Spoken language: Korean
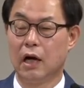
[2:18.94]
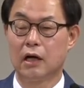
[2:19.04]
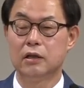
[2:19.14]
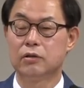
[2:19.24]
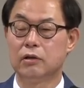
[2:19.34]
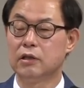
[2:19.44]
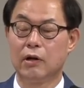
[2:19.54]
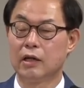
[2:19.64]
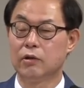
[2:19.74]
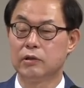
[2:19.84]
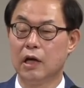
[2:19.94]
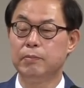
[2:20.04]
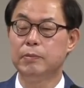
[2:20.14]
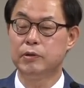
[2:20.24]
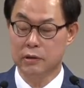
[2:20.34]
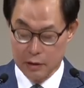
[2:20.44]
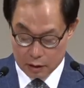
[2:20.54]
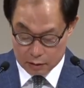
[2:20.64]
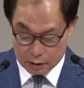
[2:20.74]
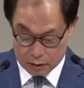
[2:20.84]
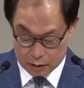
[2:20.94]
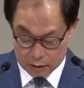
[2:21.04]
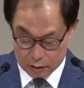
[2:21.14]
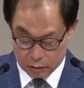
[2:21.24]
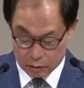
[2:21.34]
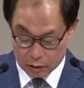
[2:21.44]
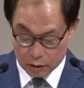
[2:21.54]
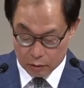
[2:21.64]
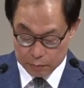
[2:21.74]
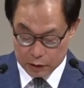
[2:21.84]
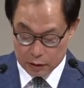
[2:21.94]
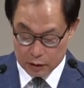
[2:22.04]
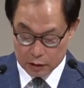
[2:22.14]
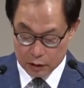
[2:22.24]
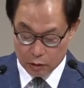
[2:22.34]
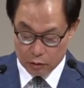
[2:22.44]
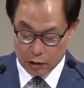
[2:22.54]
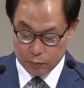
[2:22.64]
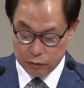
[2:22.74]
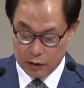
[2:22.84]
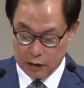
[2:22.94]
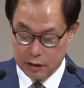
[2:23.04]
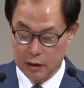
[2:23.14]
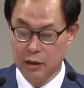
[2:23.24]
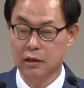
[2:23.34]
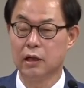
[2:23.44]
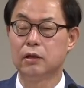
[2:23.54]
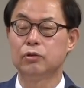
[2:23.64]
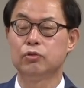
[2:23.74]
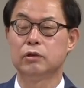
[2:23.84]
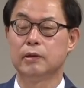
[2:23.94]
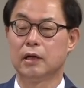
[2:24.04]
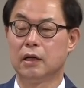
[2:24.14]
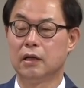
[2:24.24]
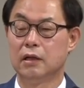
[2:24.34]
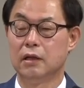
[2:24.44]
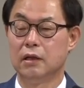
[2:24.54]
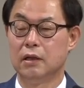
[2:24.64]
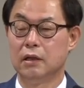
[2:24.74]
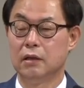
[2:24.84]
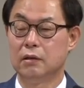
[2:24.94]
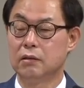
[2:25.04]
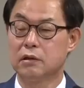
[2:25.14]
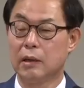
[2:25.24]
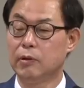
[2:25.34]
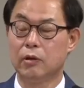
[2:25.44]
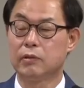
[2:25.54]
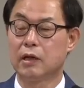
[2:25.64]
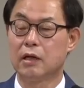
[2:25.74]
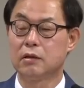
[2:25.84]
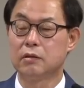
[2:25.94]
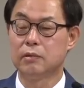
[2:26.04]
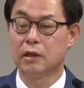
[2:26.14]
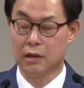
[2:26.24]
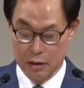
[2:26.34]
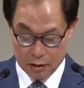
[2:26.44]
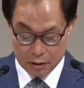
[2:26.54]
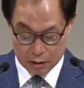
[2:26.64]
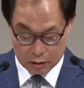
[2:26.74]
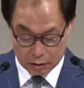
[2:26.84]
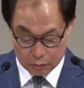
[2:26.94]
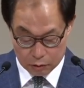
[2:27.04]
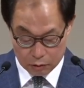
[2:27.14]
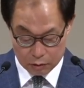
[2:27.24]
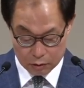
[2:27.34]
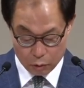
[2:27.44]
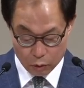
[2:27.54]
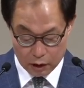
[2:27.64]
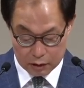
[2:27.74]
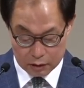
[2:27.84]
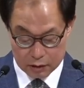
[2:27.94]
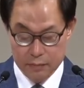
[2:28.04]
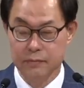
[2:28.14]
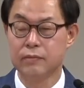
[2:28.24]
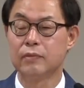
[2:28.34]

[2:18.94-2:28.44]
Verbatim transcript: 악인 선인 관계없이 햇빛 비친다는 거예요. 또 의로, 비를 의로운 자와 불의한 자에게 내려 주심이라. 이거 차별 없다라는 것입니다. 그러므로 고난은